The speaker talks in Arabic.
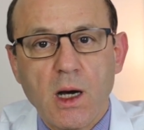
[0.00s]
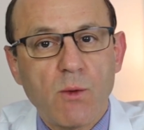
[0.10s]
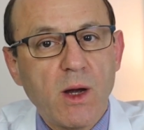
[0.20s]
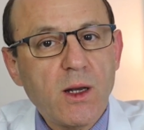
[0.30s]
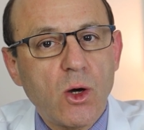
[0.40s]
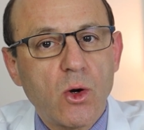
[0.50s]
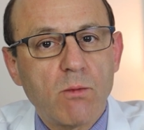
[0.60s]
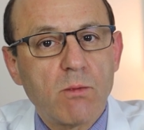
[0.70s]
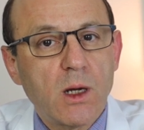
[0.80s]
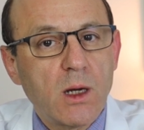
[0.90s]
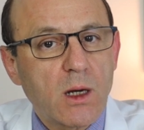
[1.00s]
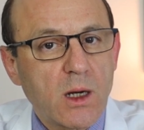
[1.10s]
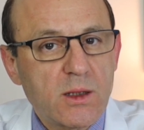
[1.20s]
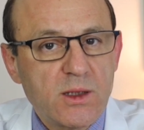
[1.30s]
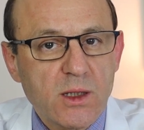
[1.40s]
أو أنهم
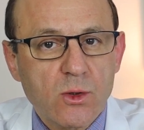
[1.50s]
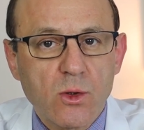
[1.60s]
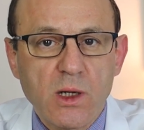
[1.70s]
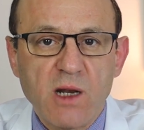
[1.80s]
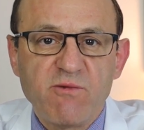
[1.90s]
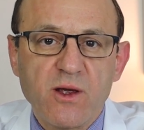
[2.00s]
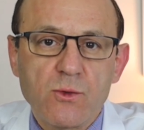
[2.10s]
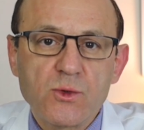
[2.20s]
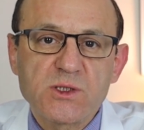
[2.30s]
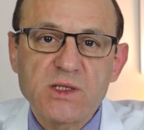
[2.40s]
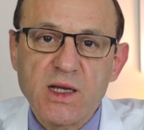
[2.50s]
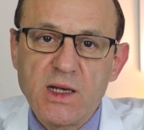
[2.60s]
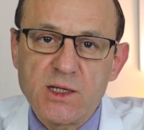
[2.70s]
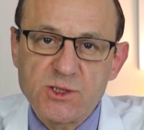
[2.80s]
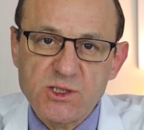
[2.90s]
قد يدخل الفيروس
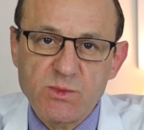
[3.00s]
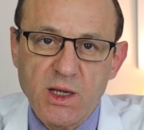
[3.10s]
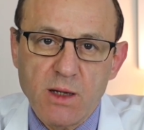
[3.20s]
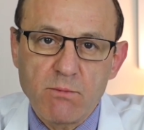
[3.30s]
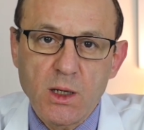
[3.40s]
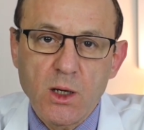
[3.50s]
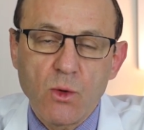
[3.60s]
إلى جسمهم